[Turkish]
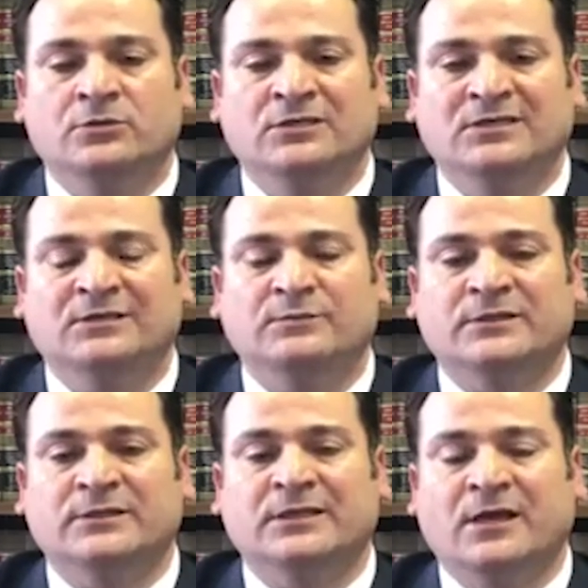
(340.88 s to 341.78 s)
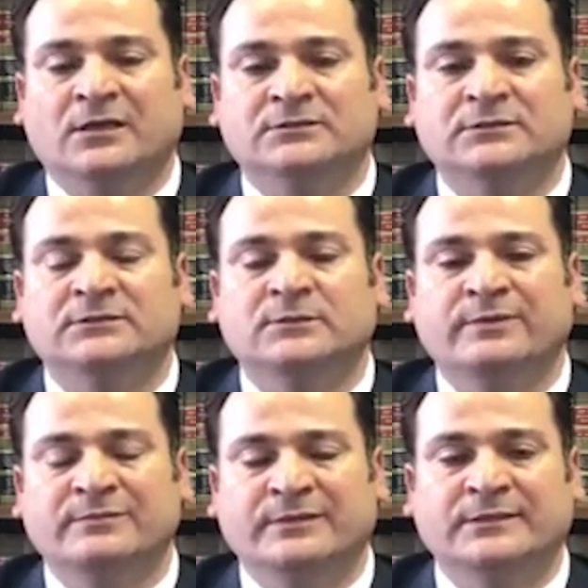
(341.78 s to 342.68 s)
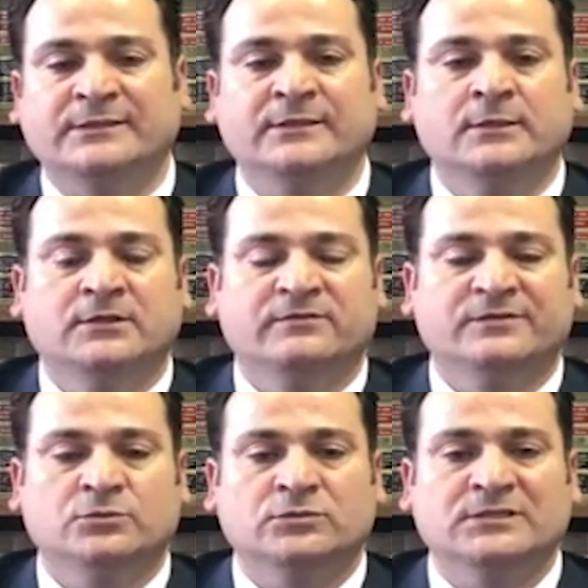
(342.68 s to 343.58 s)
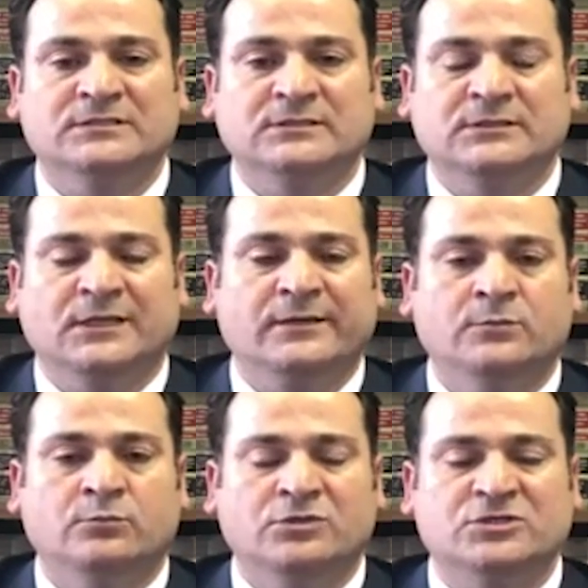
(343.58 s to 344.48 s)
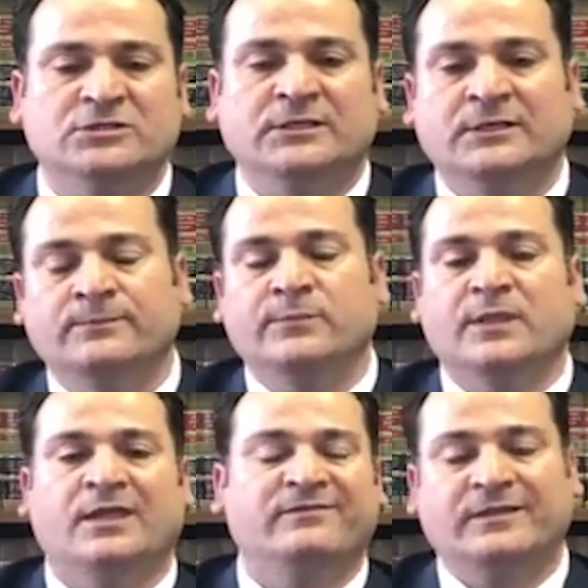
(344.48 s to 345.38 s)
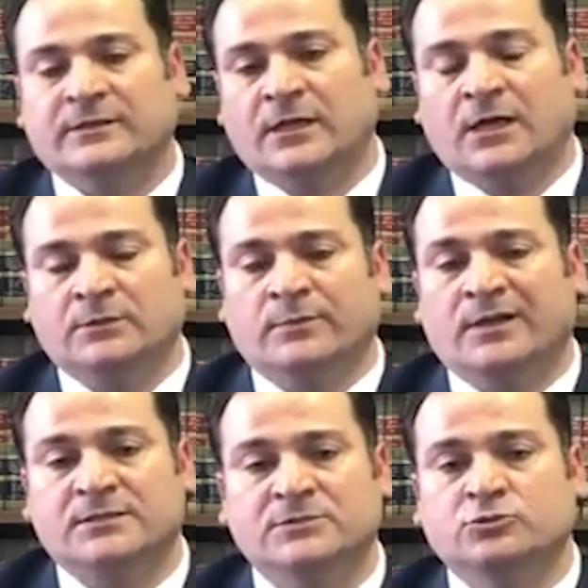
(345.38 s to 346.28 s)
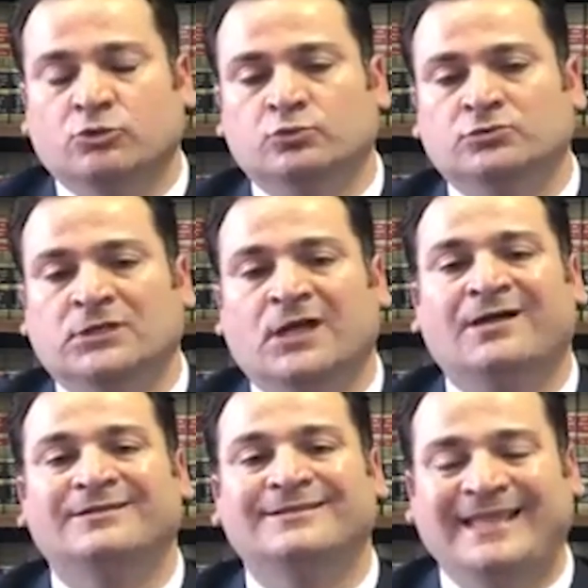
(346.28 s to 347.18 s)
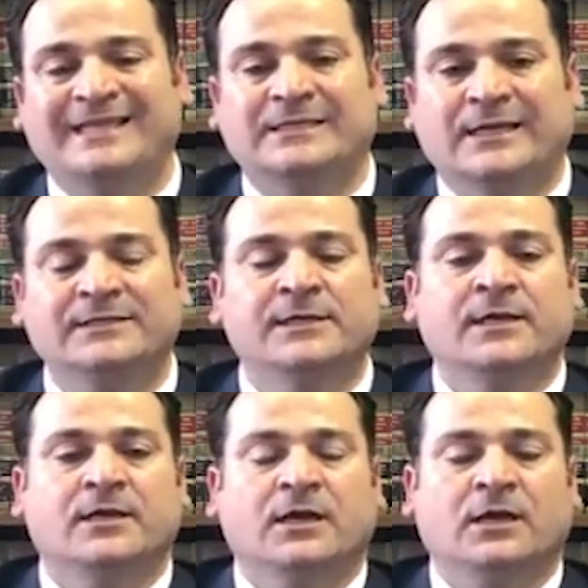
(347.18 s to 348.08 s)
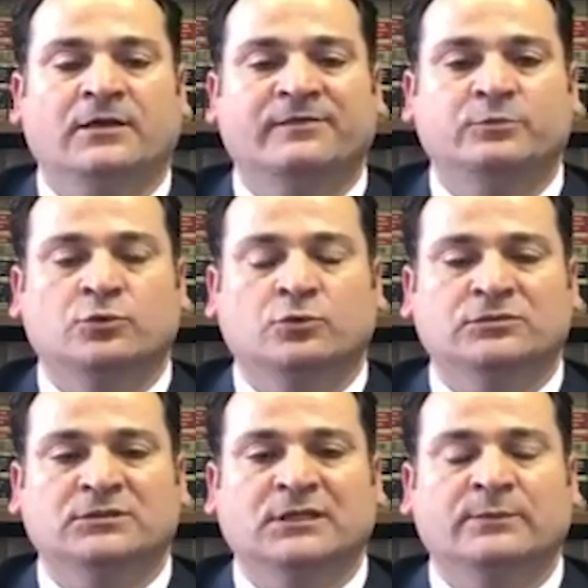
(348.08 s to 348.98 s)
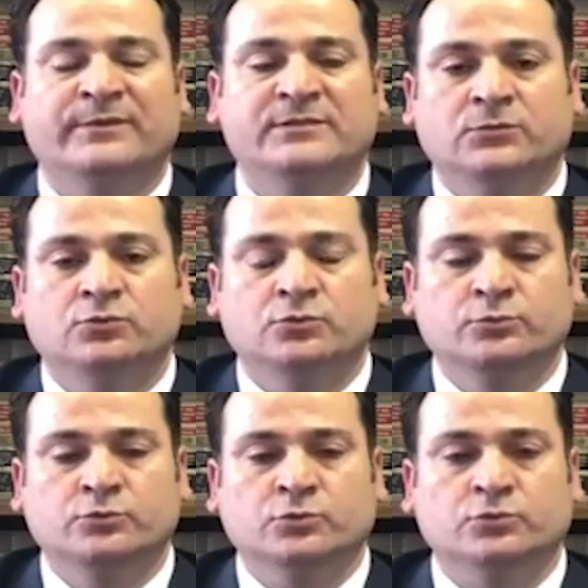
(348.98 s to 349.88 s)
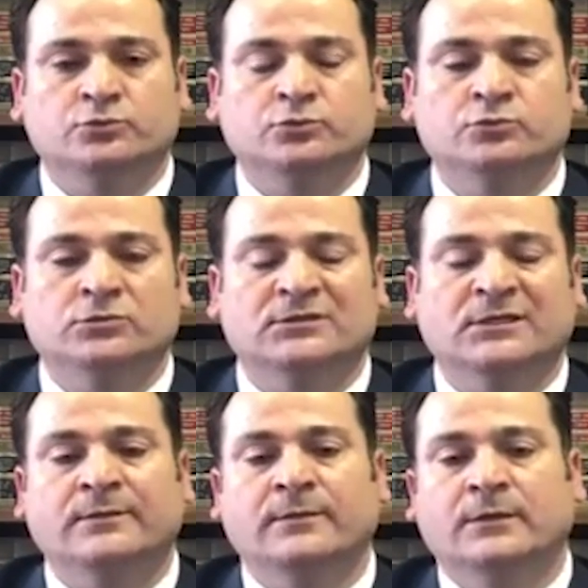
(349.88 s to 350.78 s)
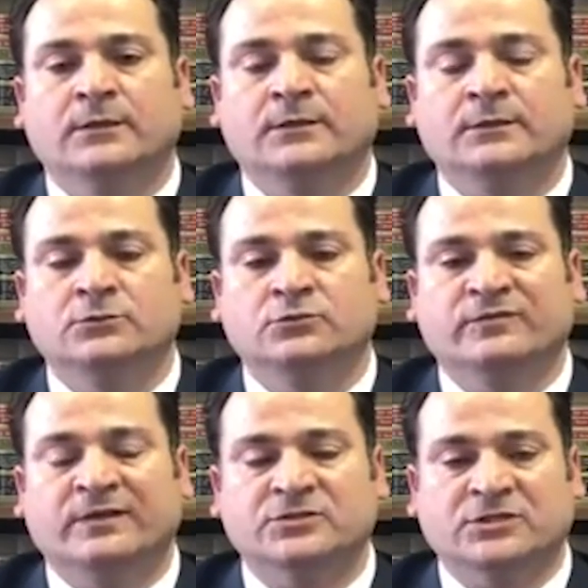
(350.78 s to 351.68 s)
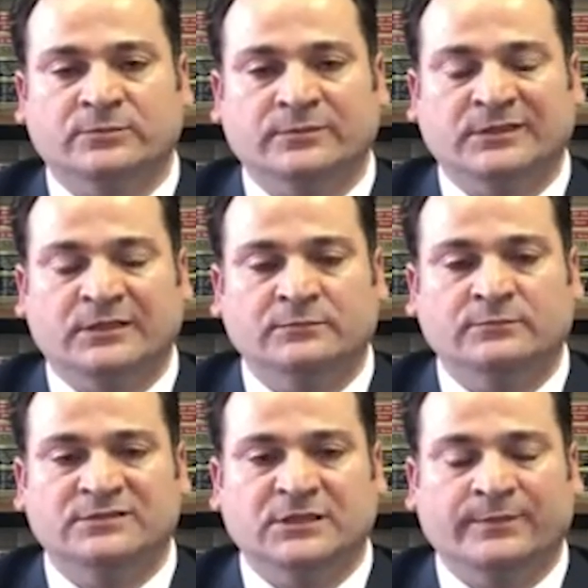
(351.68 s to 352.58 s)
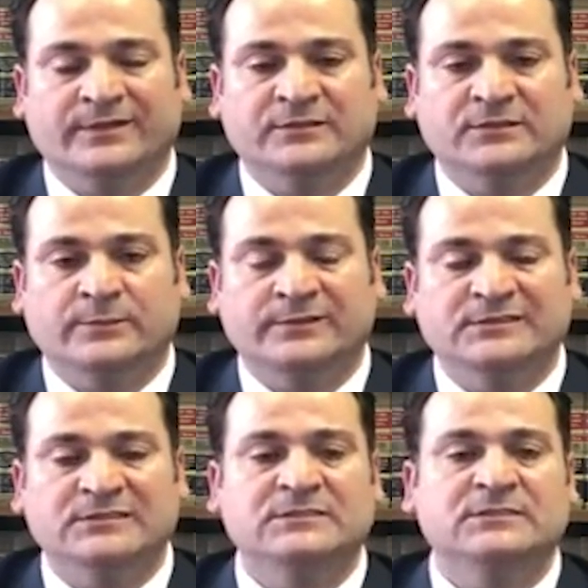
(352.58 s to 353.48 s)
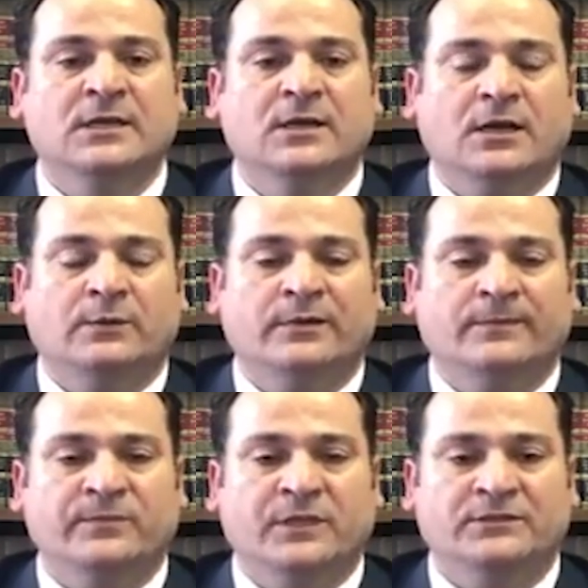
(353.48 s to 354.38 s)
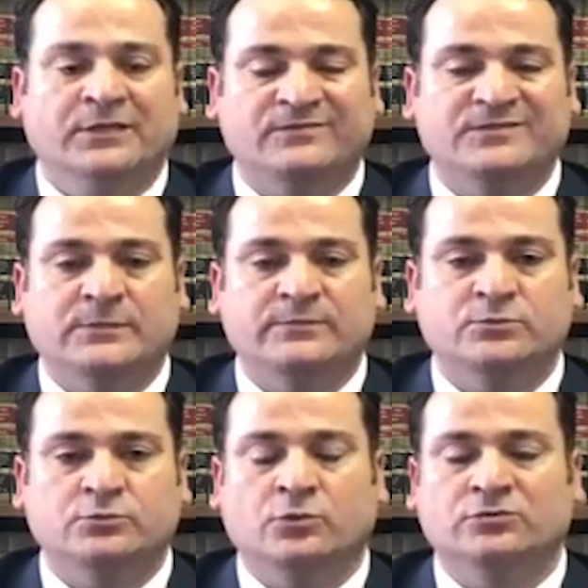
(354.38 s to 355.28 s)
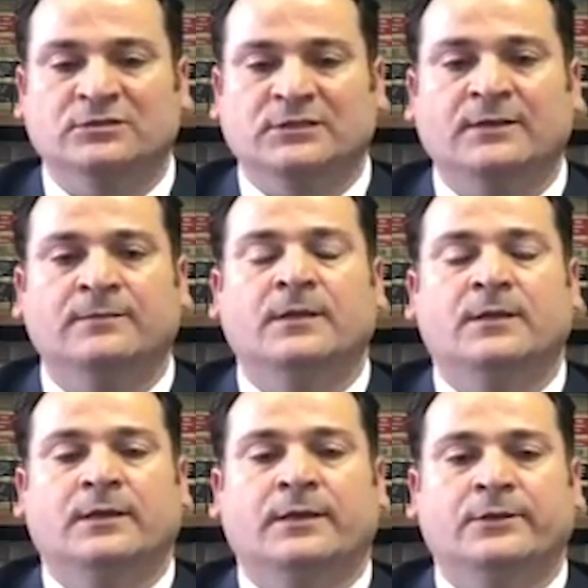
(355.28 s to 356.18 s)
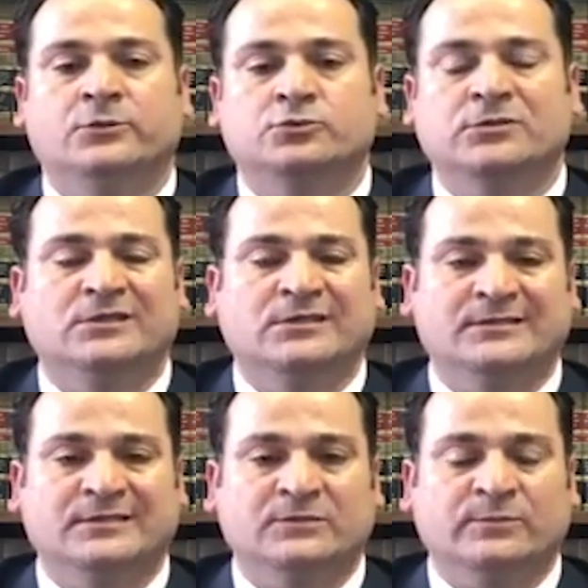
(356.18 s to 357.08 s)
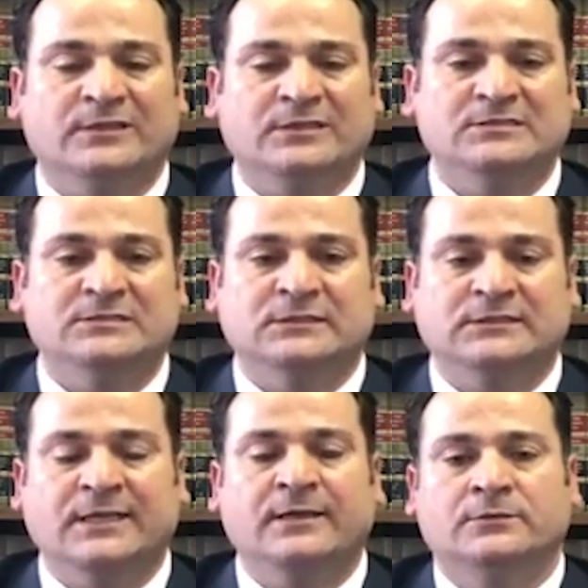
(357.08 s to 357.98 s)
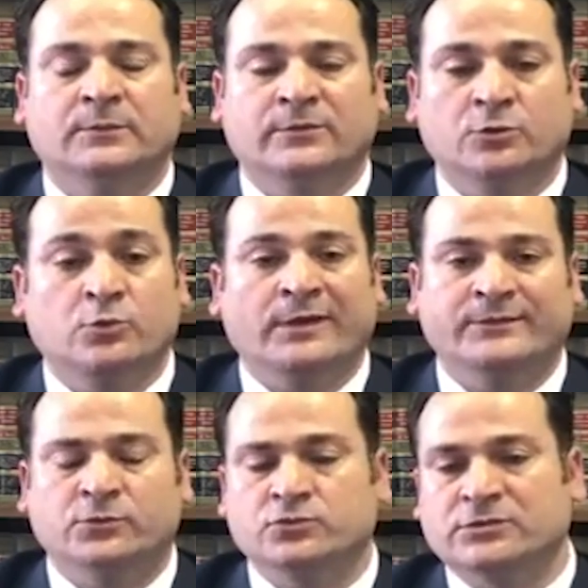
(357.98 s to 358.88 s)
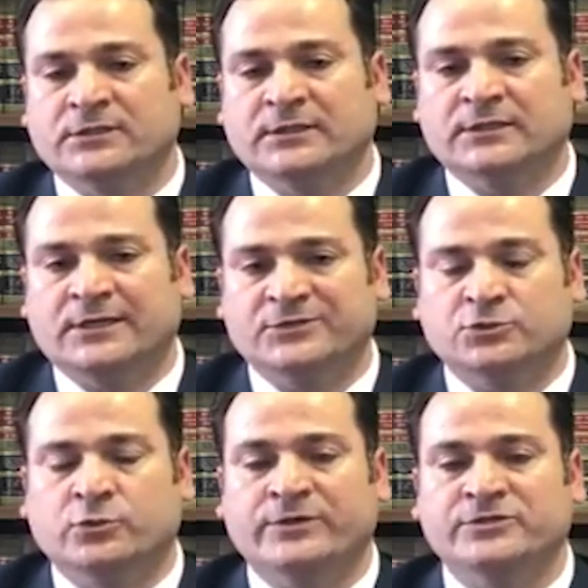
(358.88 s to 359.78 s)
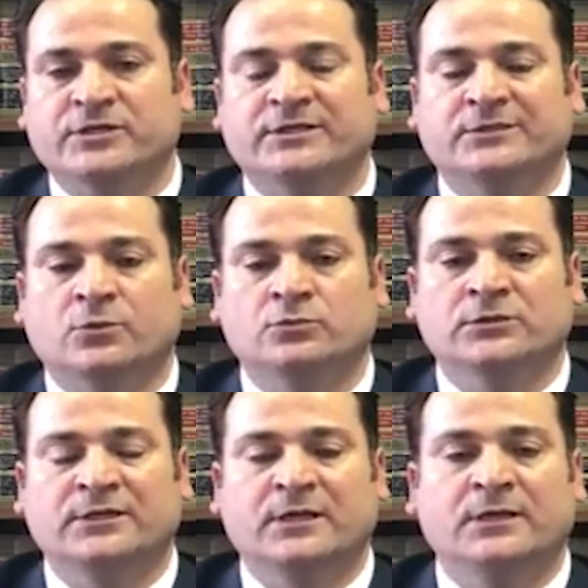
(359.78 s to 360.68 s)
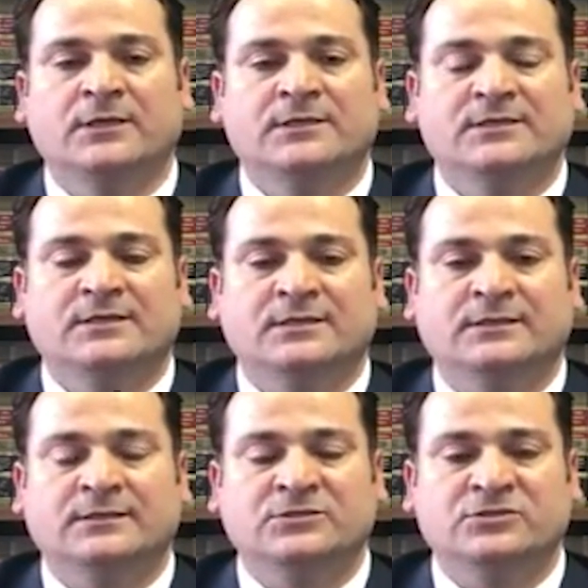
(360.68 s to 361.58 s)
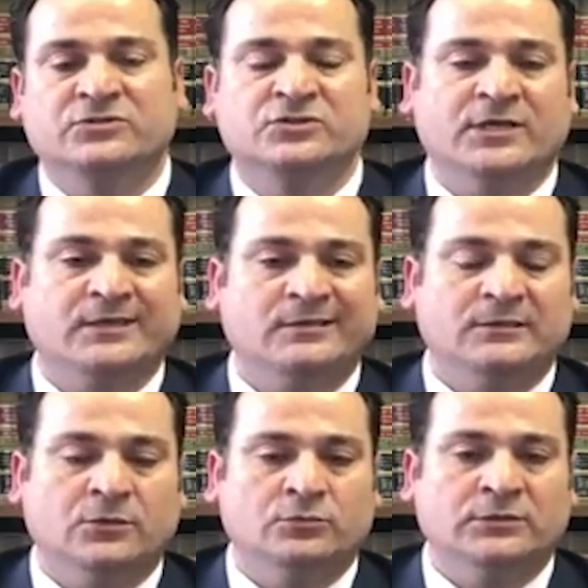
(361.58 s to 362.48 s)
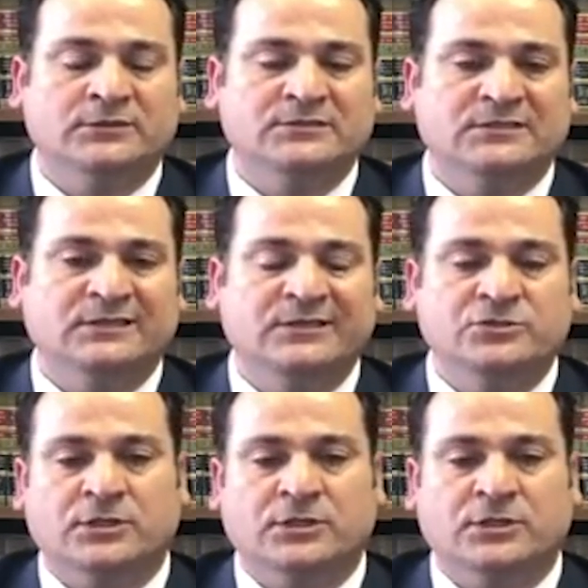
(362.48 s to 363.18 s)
dikkat etmeleri haklı haklarını bilmeleri ve dolayısıyla bu kişileri evlerine almak zorunda değiller. Ve bu noktada bir durumunuz oluştuğunda da e, lütfen çekinmeden bizi haberdar edebilirsiniz. Ama e, tavsiyemiz bu noktada e, şuna dikkat etmek kesinlikle tabii ki güvenlik güçlerine karşı koyacak ya da onlara e, incitecek ya da onları zedeleyici